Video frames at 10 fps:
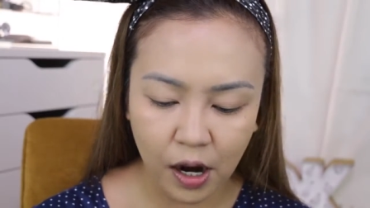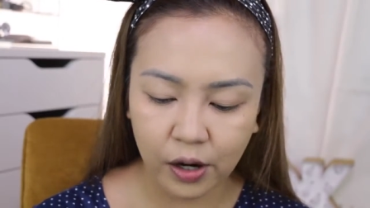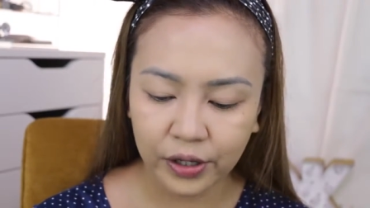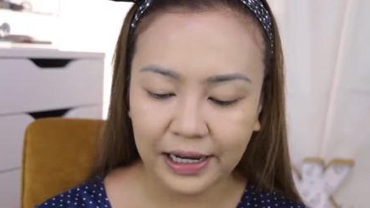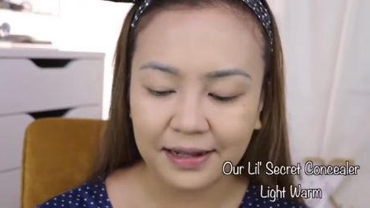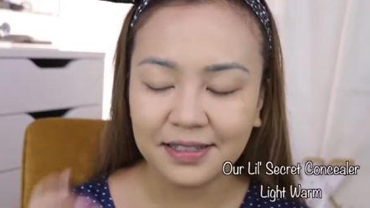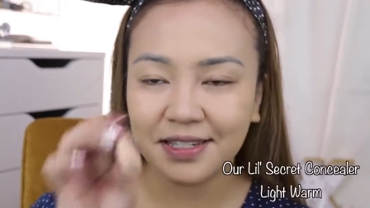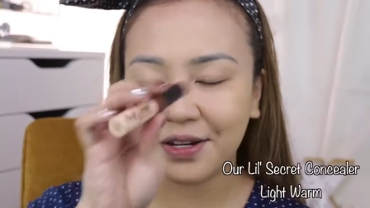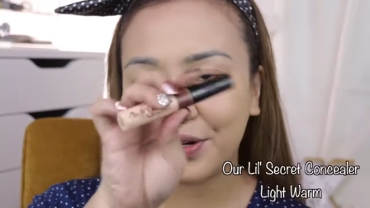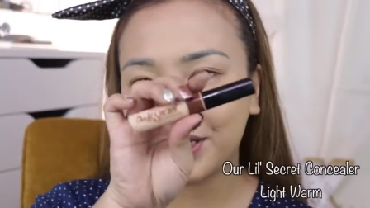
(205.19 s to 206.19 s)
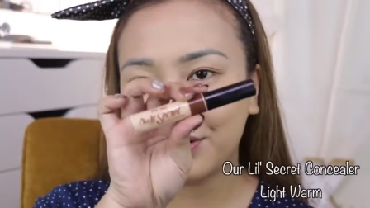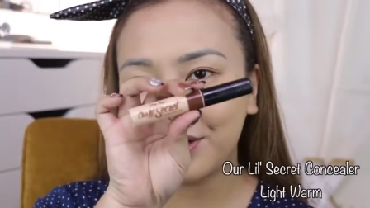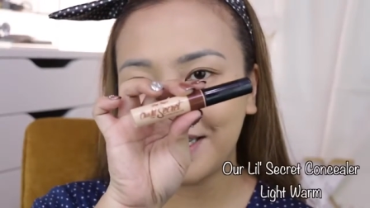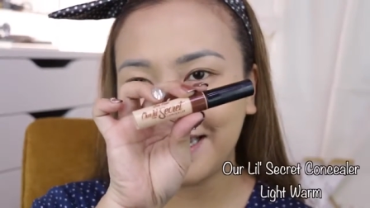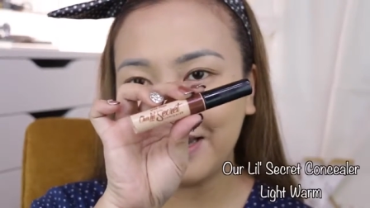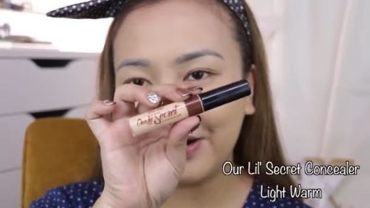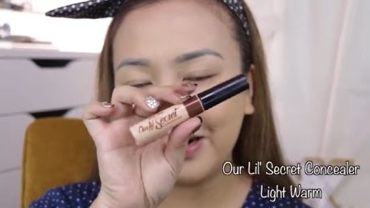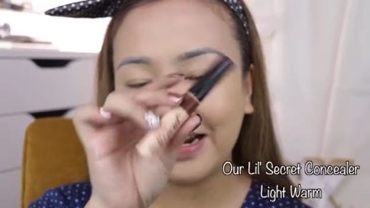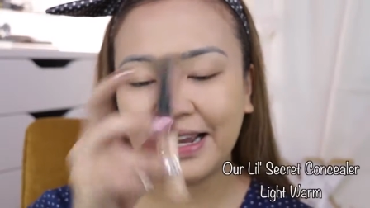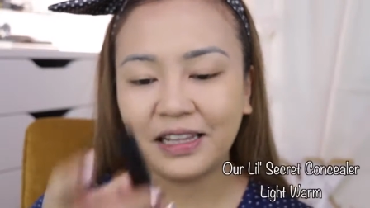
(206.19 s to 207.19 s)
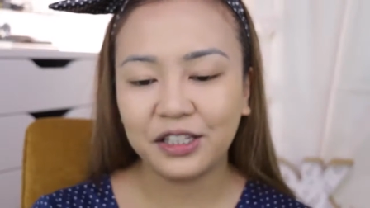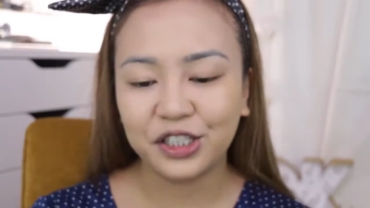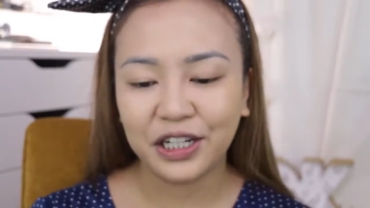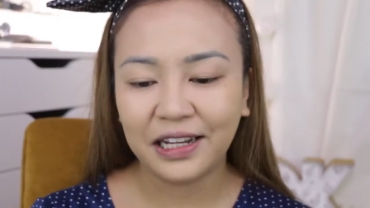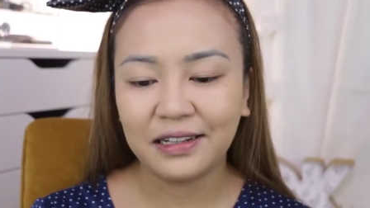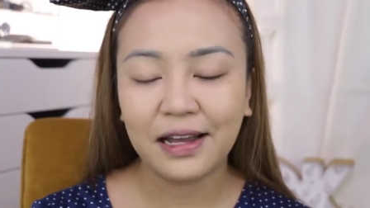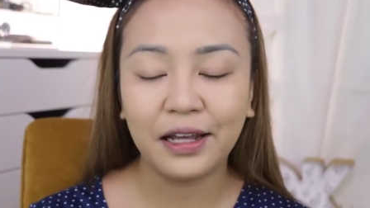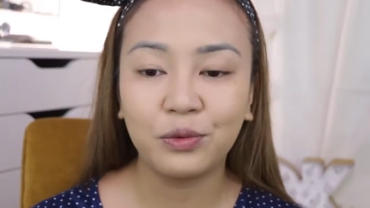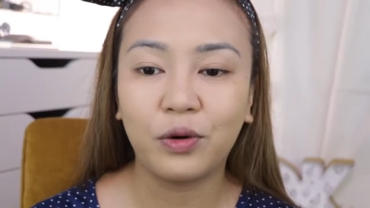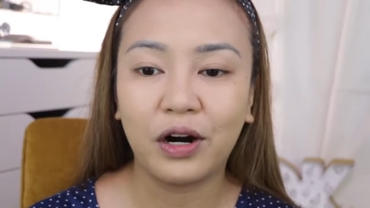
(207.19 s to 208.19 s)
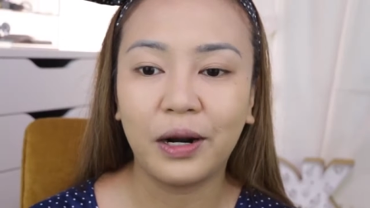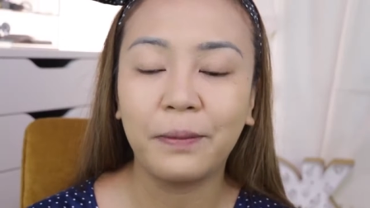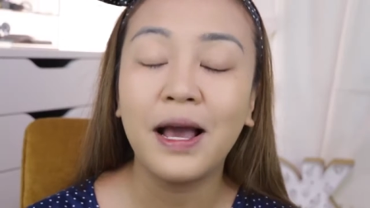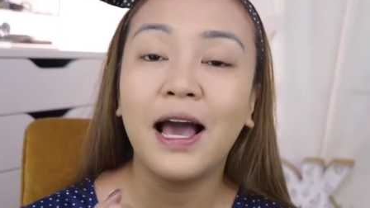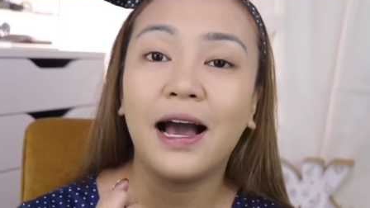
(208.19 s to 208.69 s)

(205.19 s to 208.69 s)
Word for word: Our Little Secret Concealer in the shade Light Warm.